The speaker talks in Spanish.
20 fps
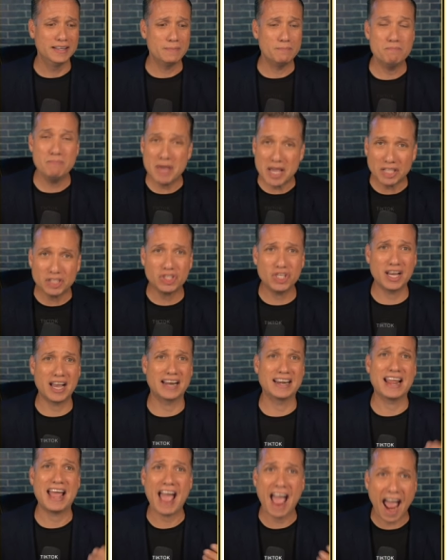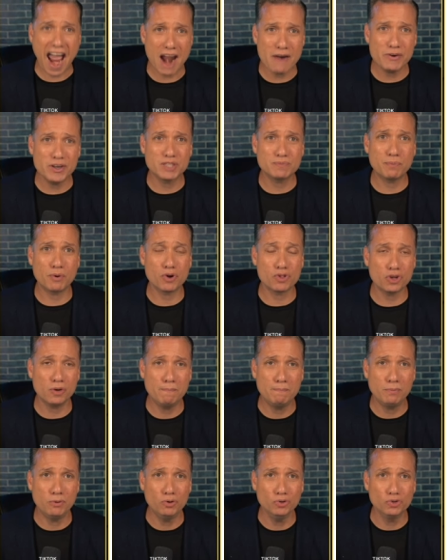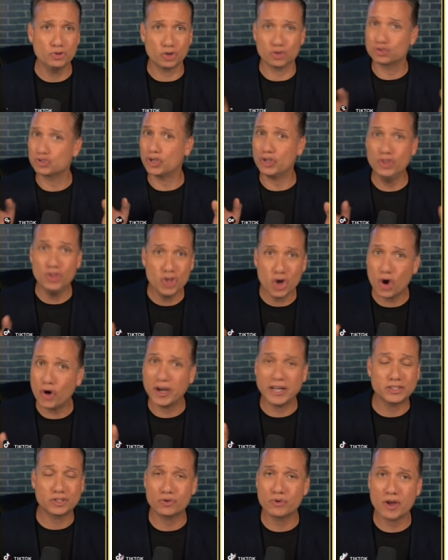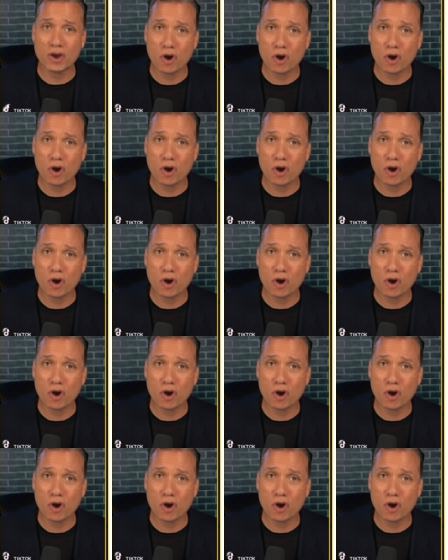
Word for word: Michigan, Harris por dos puntos. No, eso no es